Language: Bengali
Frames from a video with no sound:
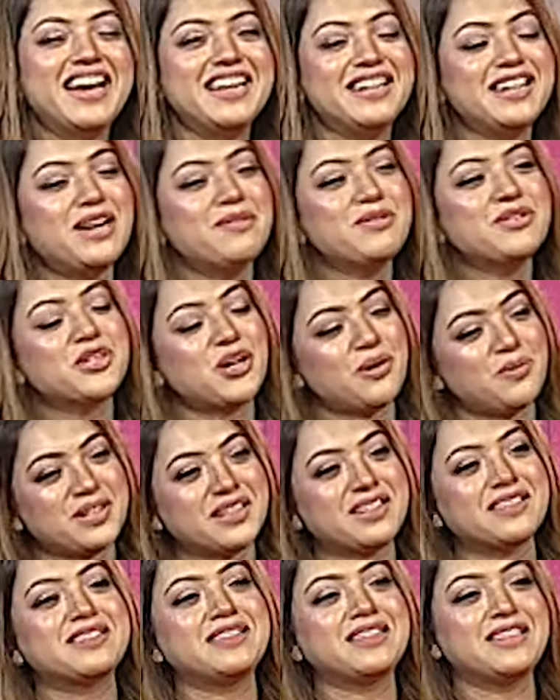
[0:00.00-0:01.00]
না আমি সবার
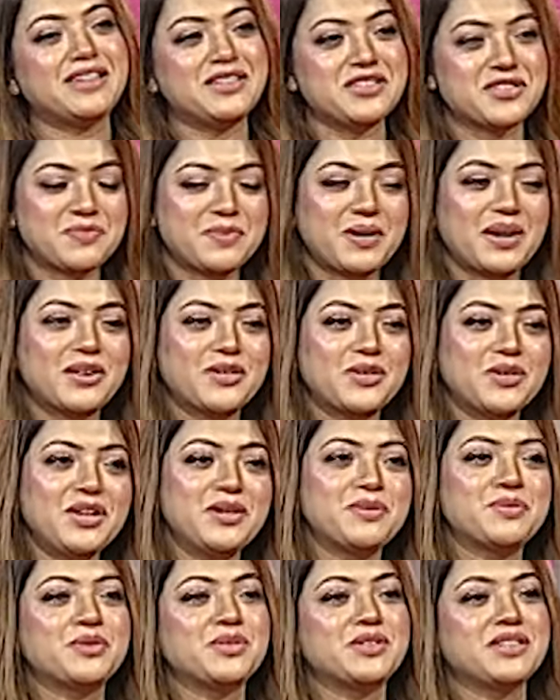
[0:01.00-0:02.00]
কাছ থেকে ইন্সপায়ার হই
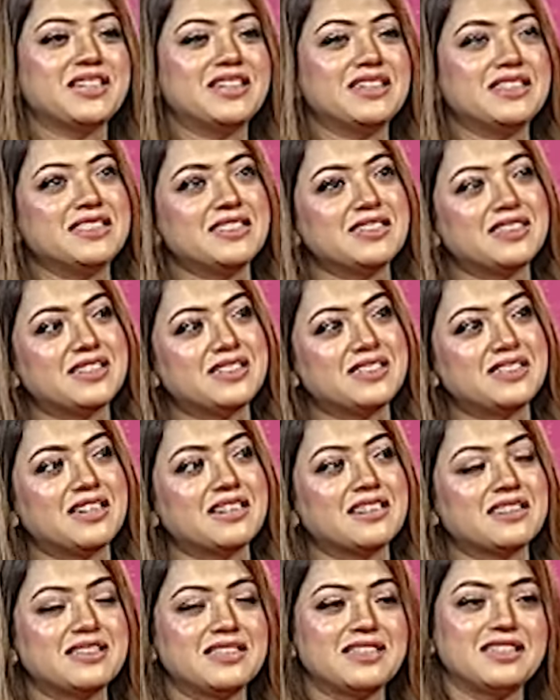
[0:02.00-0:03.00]
এবং যেটা যার
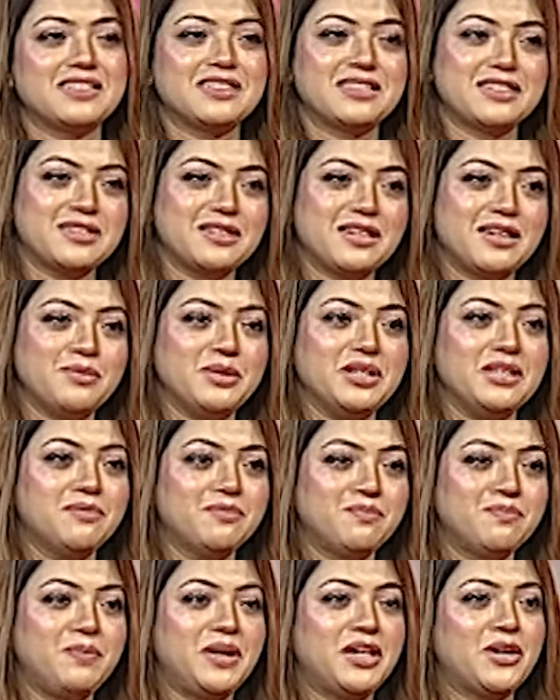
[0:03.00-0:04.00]
কাছ থেকে যেটা আমি
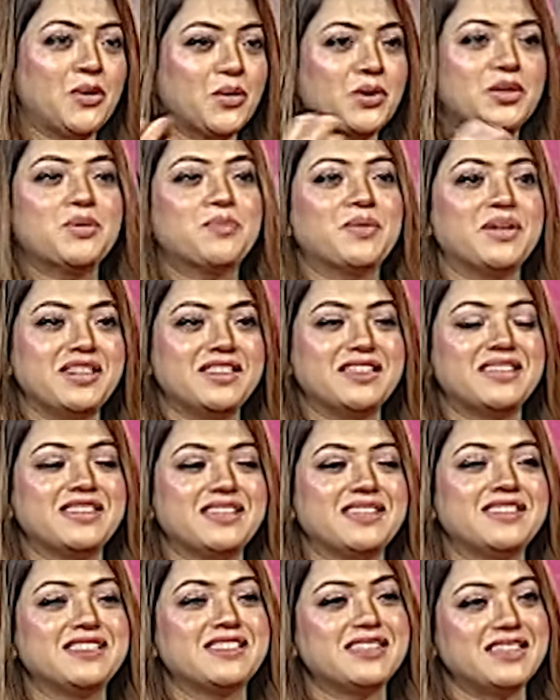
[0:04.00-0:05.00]
পিক করতে পারি আর কি
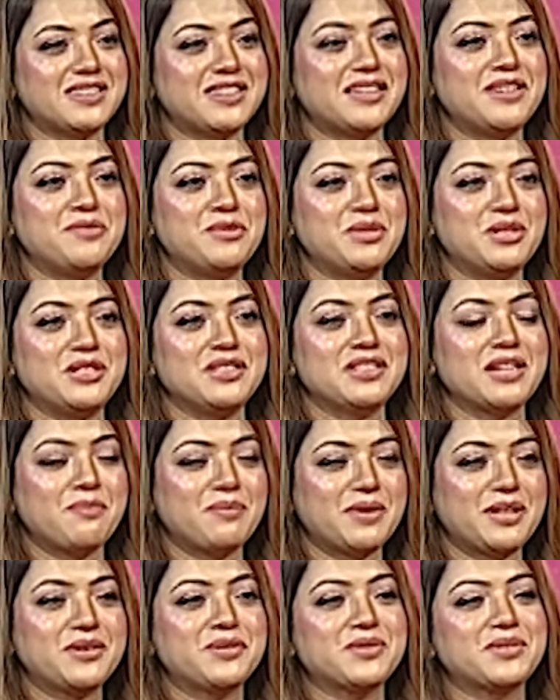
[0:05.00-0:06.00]
সেটাই আমি নিজে
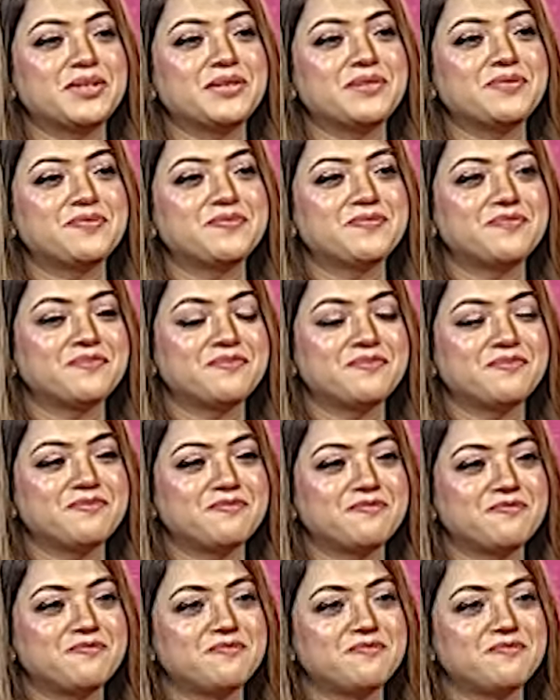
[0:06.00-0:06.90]
অ্যাপ্লাই করি আমরা